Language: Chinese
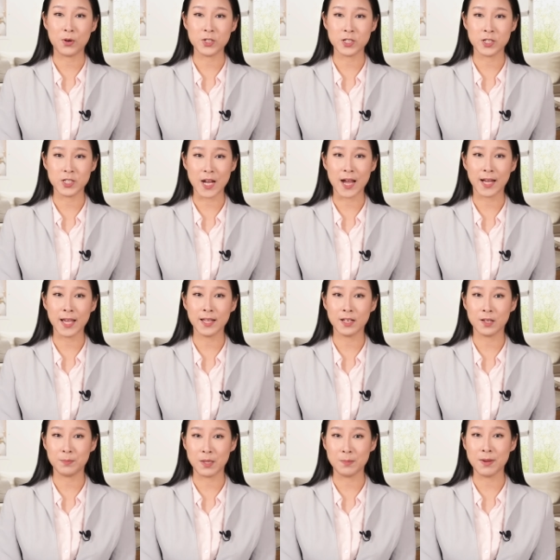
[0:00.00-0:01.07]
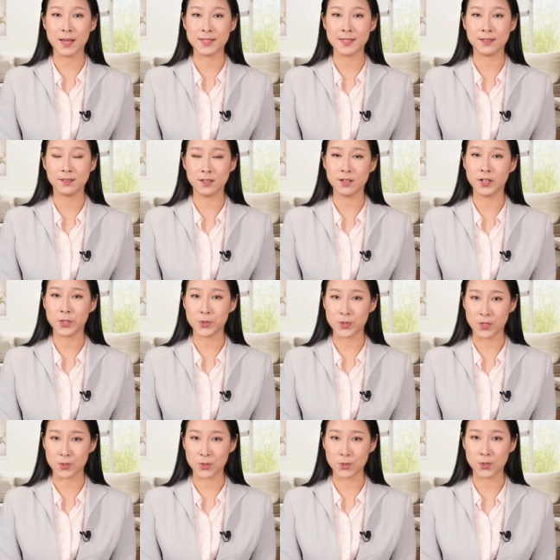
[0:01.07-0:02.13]
博士查看了皮马县各个
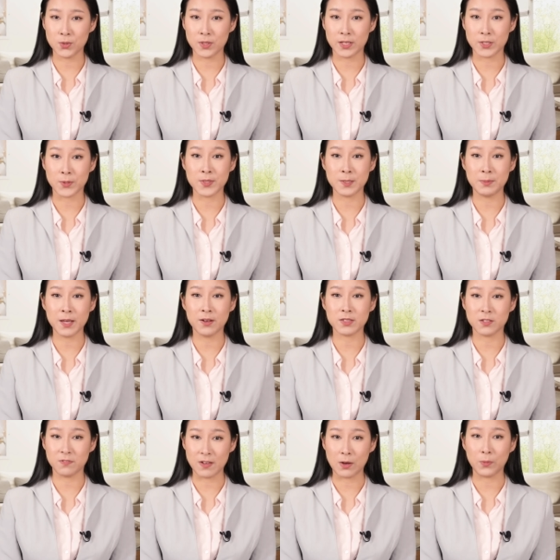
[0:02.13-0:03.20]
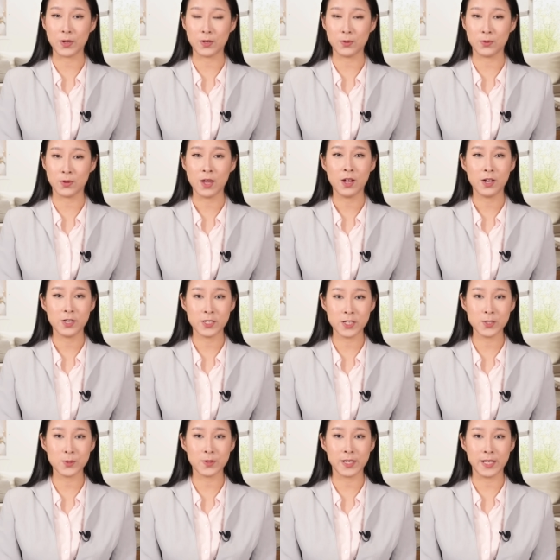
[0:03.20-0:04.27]
选区的邮寄票子返回率，
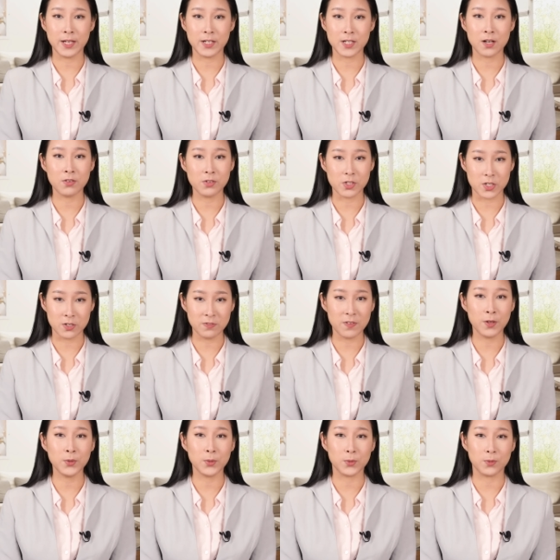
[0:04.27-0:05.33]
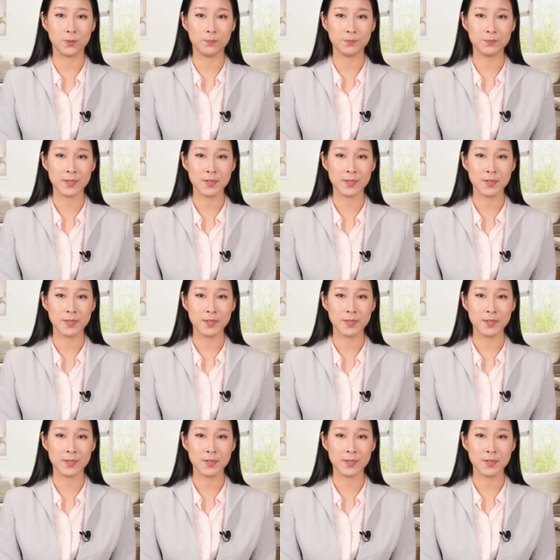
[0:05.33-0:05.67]
制作了一张直方图，